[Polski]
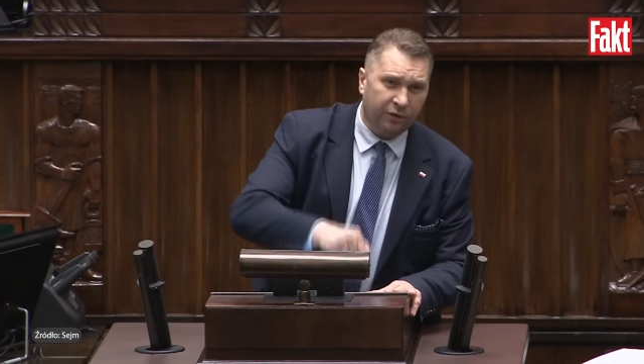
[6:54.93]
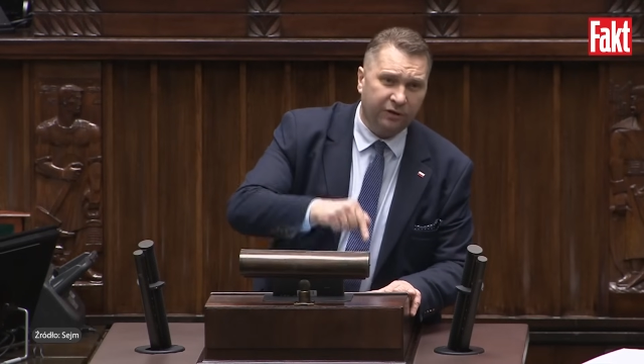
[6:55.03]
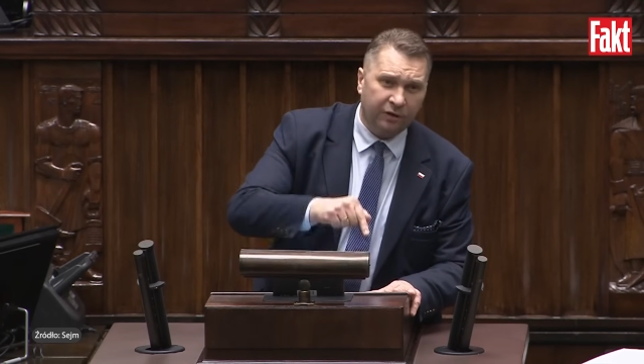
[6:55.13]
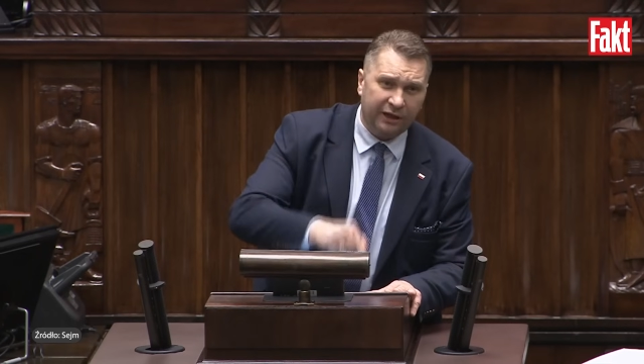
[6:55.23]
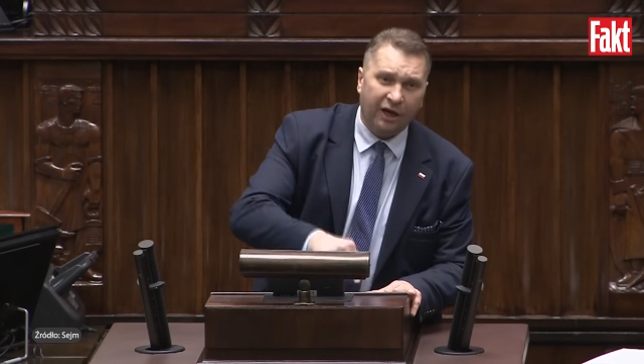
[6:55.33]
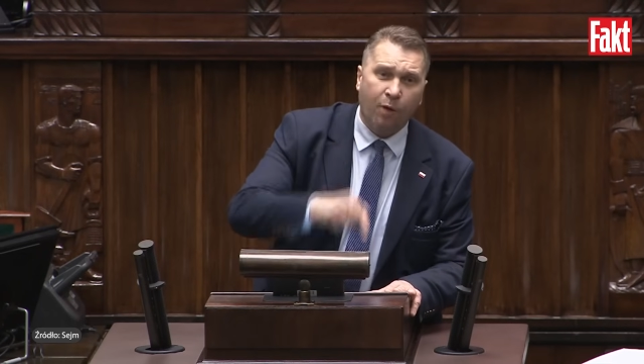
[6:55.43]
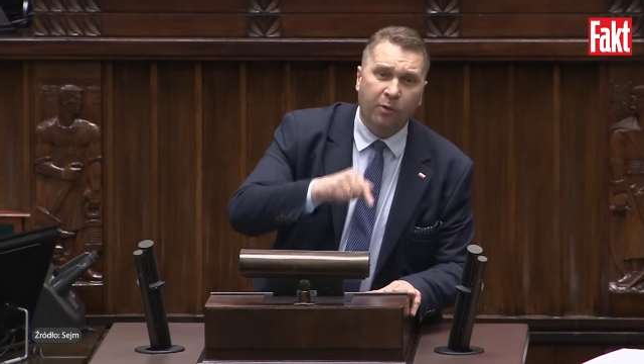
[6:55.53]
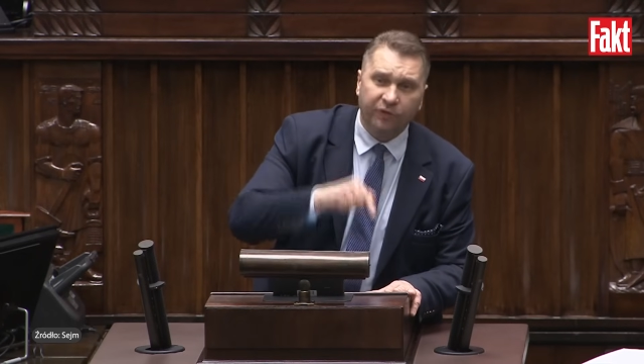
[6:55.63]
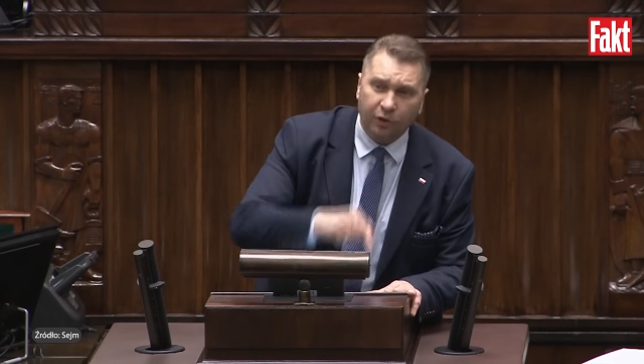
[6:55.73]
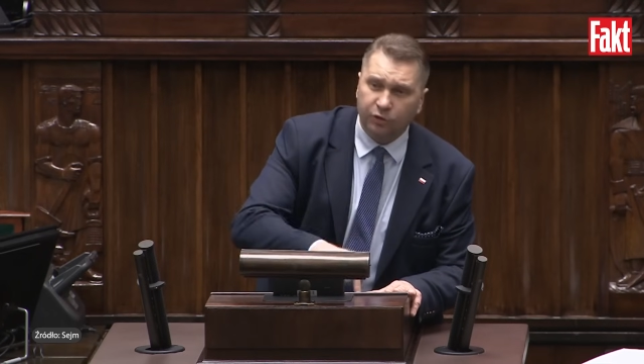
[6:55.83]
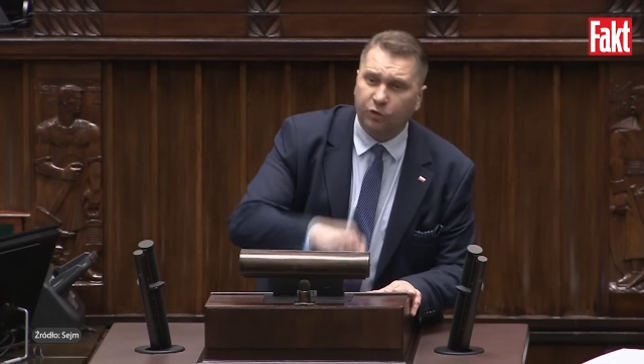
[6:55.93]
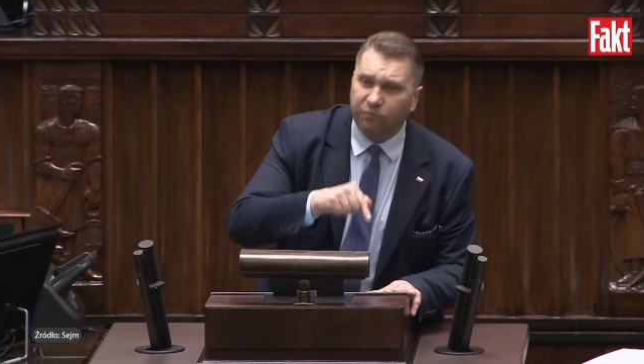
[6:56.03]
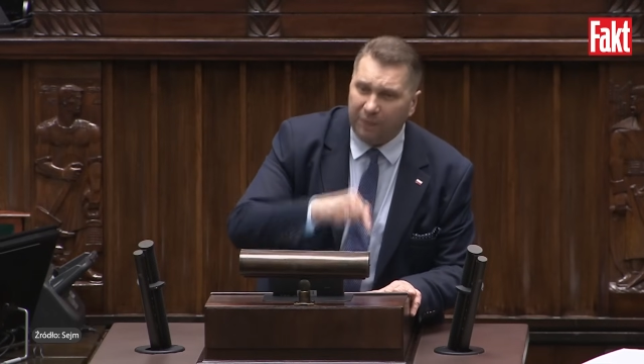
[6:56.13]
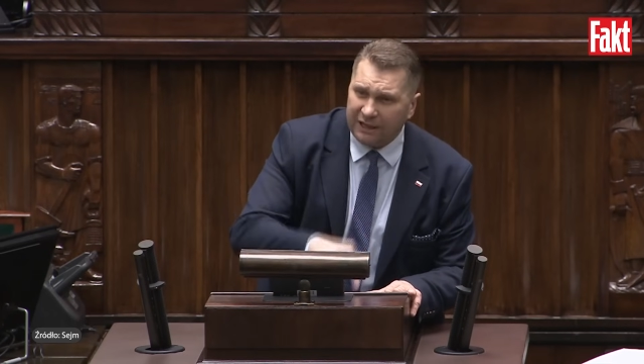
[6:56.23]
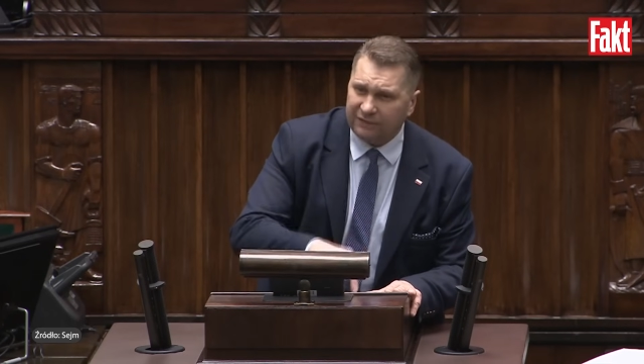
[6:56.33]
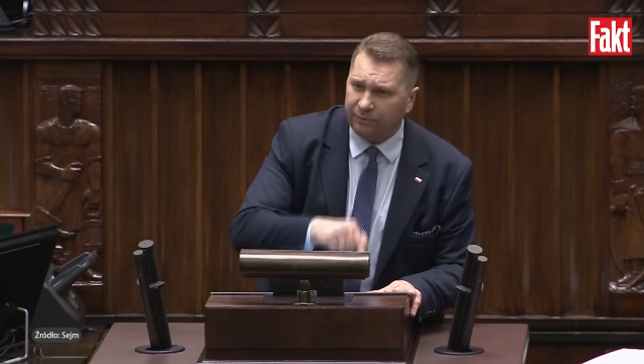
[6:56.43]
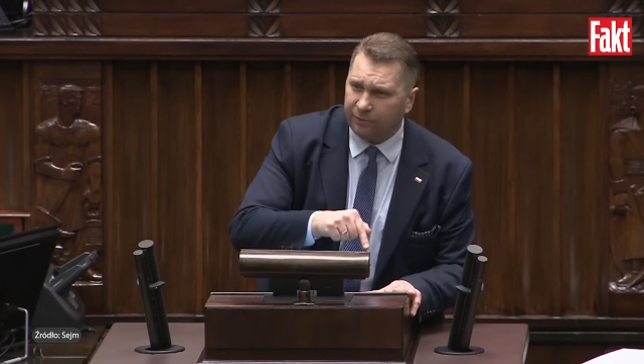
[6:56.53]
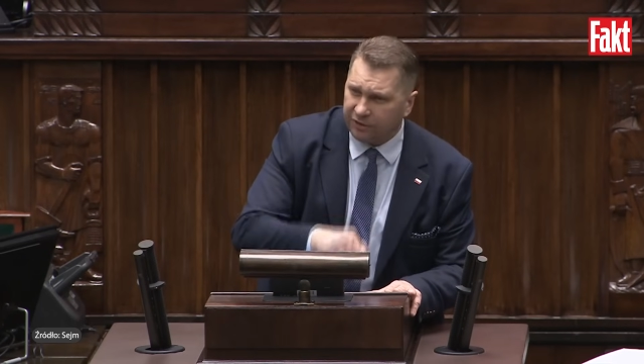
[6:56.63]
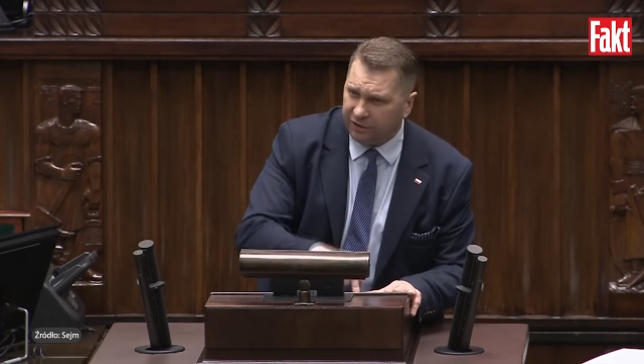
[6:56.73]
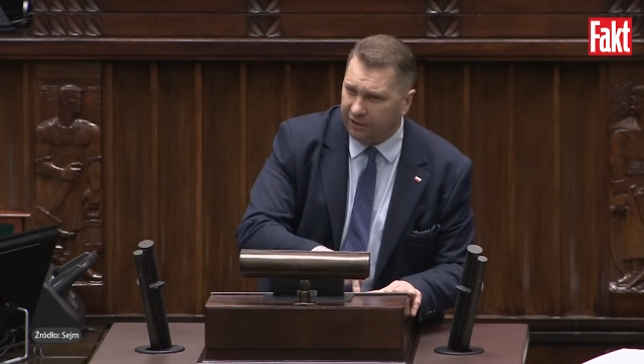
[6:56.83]
do wykonania obowiązków państwa
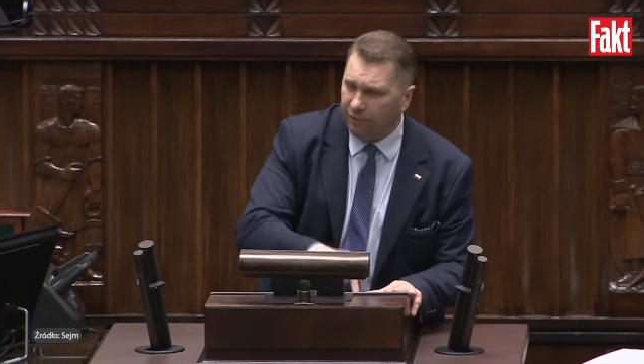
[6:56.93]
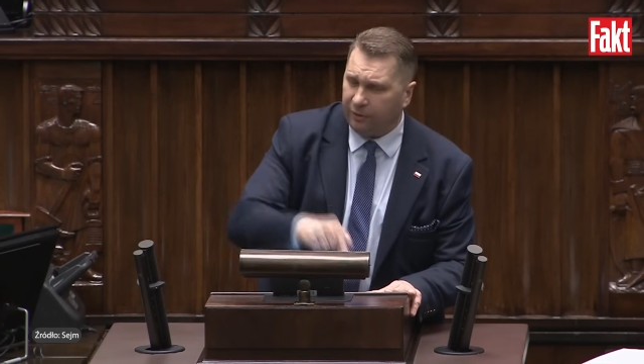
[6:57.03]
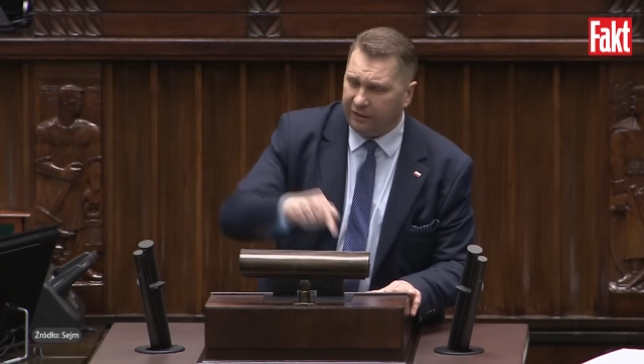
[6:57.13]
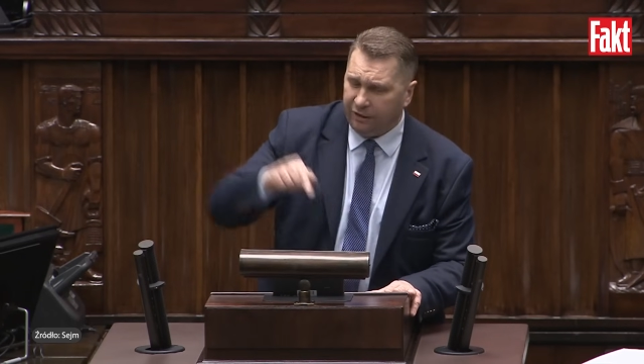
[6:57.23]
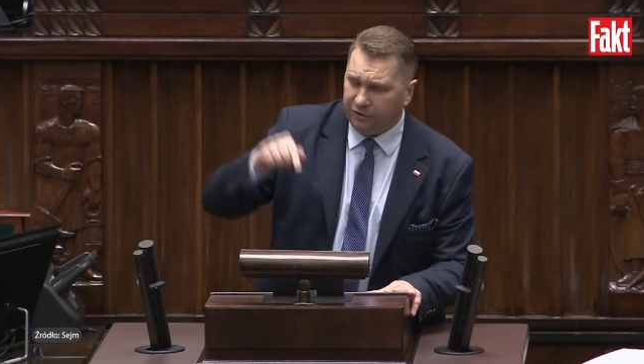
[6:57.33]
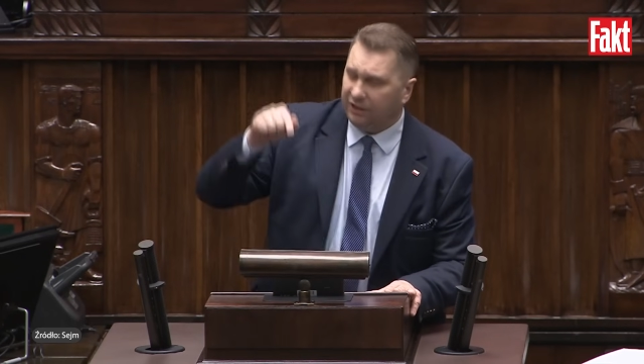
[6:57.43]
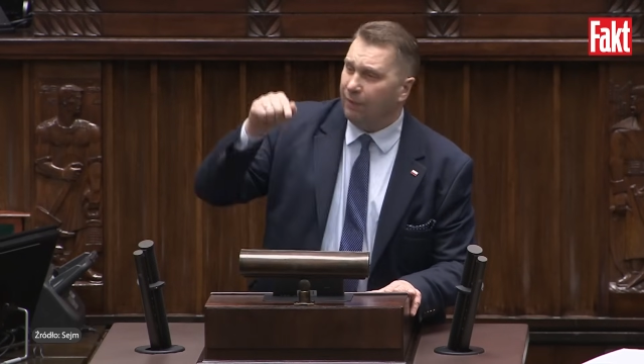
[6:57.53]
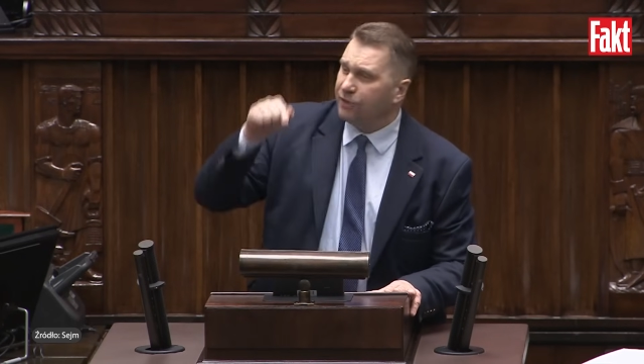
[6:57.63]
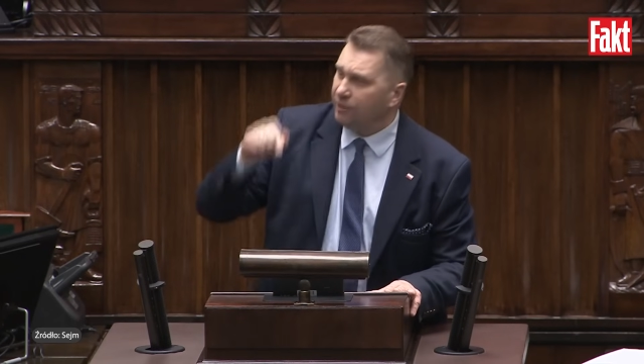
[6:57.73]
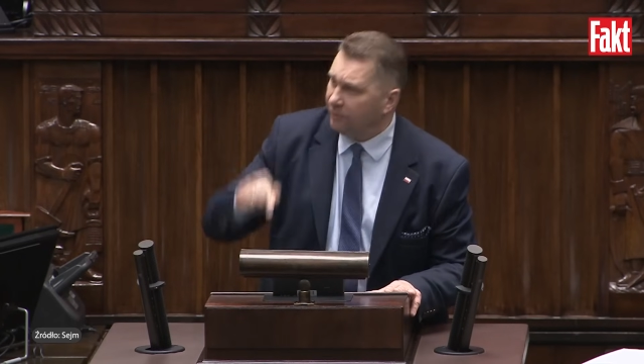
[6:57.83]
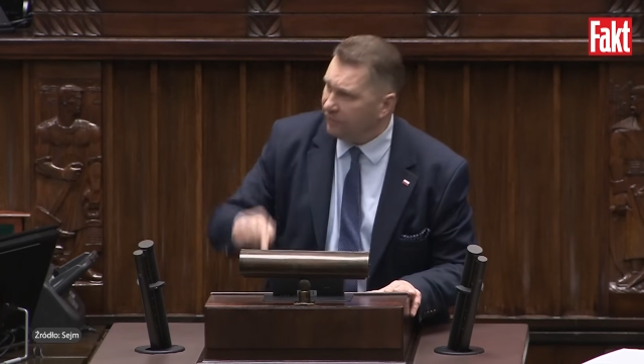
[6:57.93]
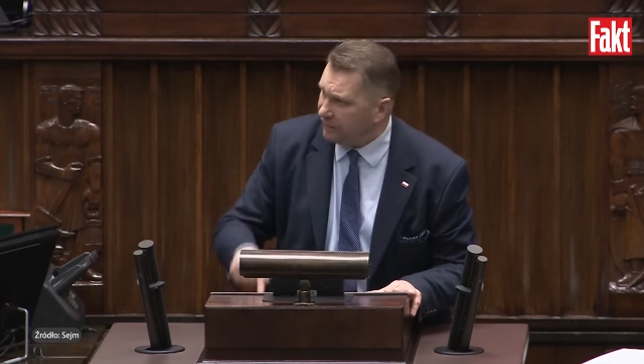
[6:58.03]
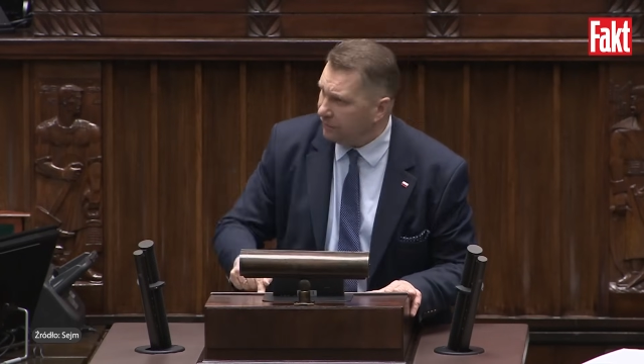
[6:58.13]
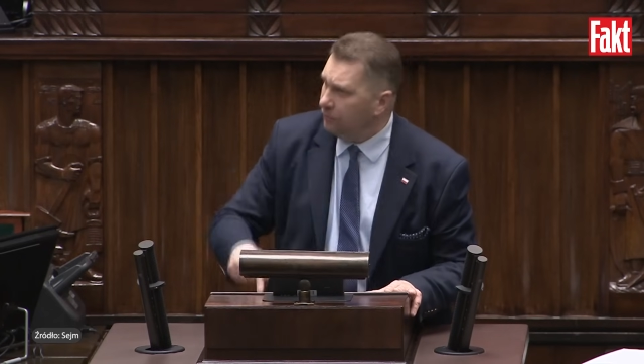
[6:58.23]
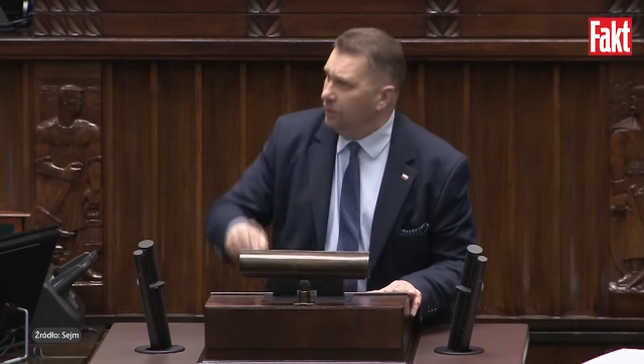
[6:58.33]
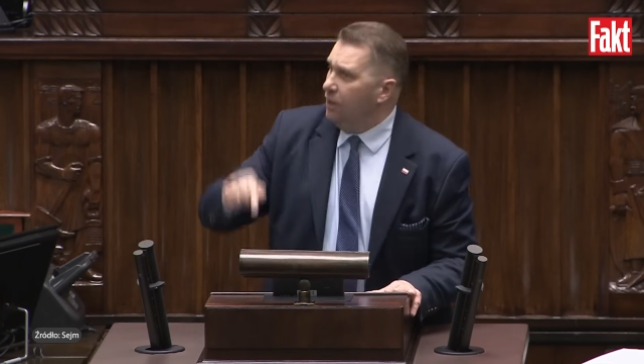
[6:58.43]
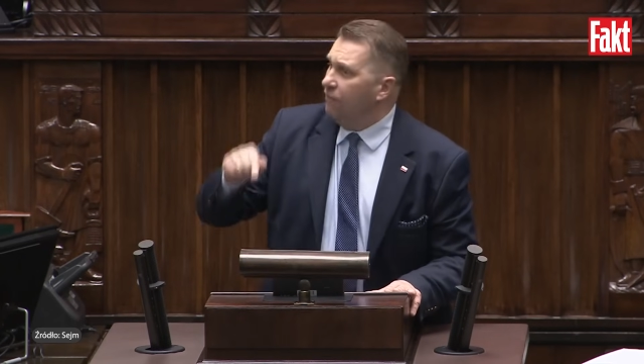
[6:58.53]
polskiego polegających na przeprowadzaniu